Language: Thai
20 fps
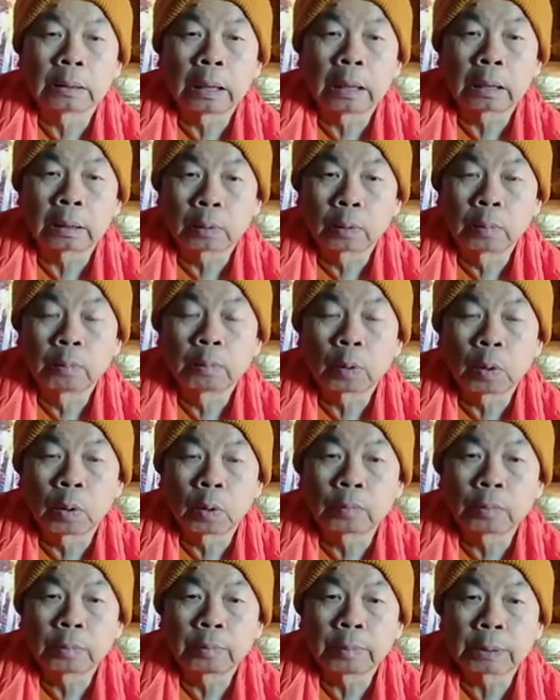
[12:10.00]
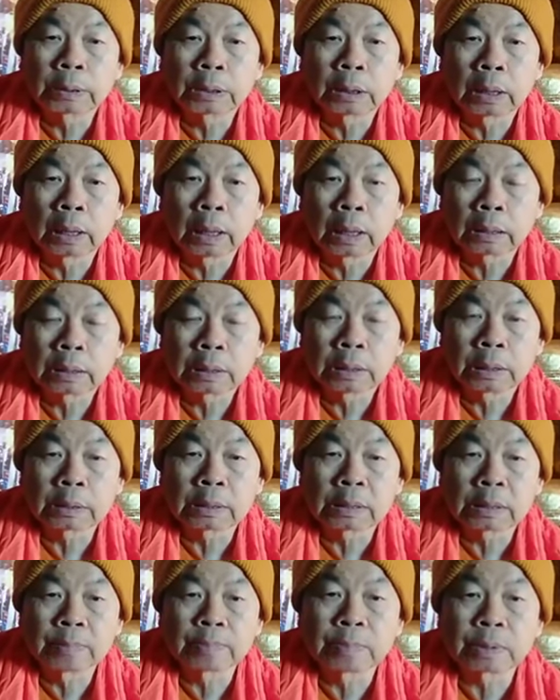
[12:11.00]
อารมณ์ของวิปัสสนาเจ็ด
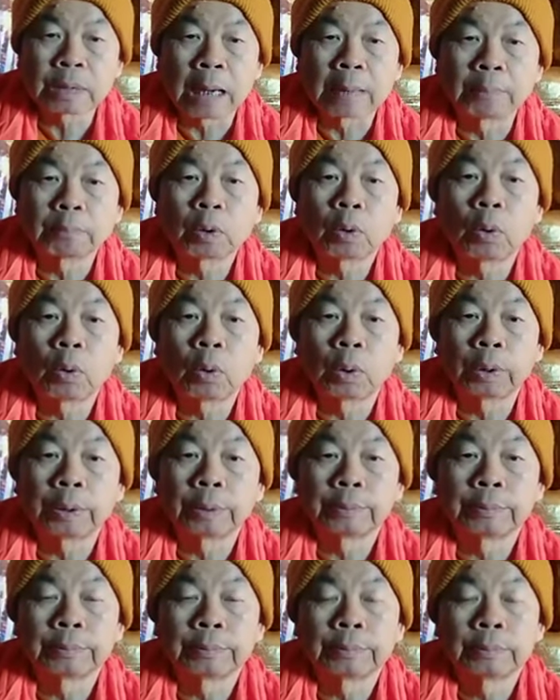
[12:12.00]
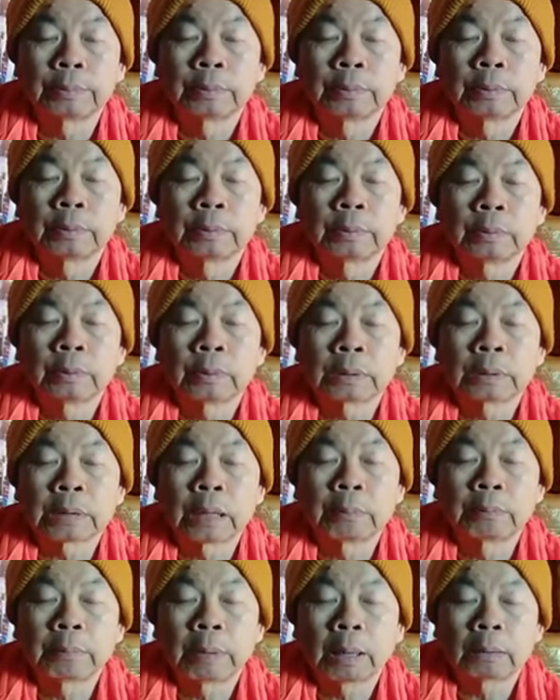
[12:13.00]
สิบสามข้อเนี่ย ก็
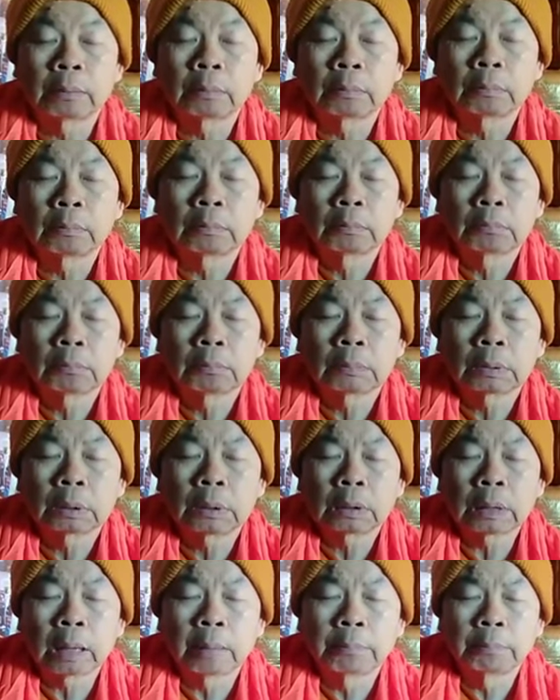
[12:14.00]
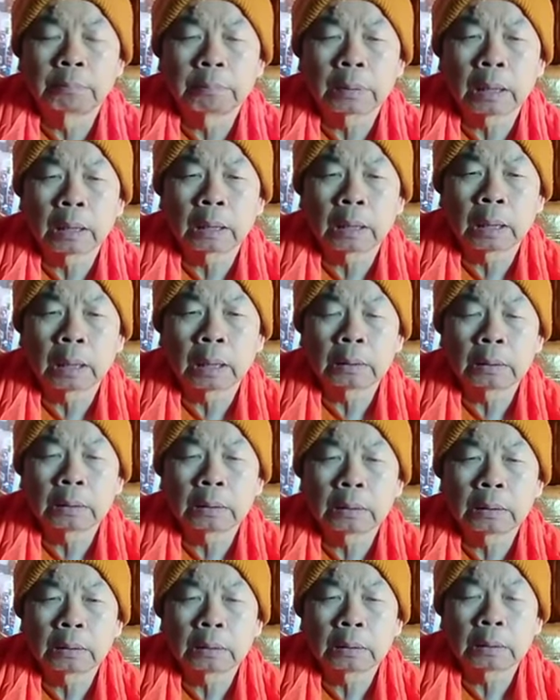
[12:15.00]
สามารถทำขณะ
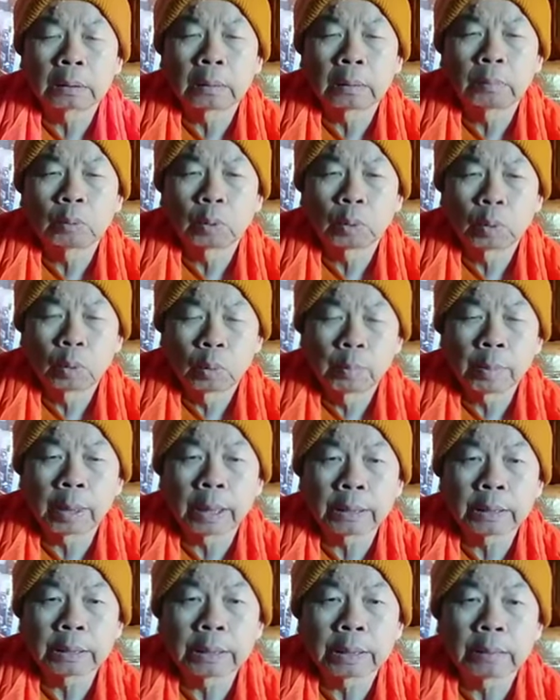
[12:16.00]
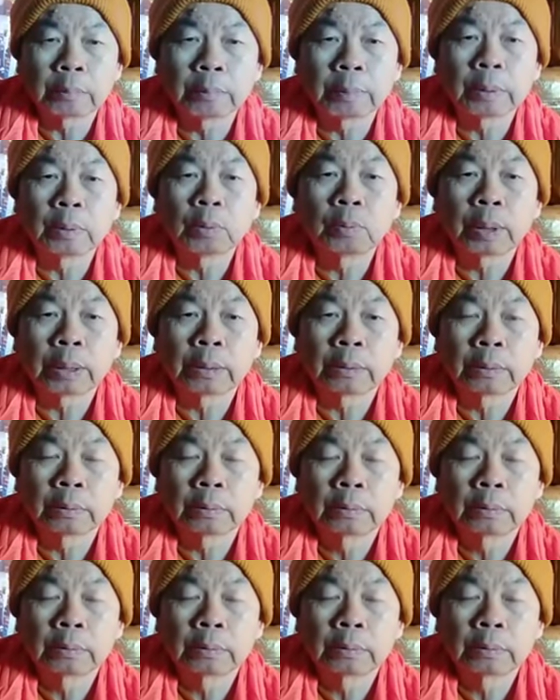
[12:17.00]
ที่กำหนดลมหายใจไปด้วย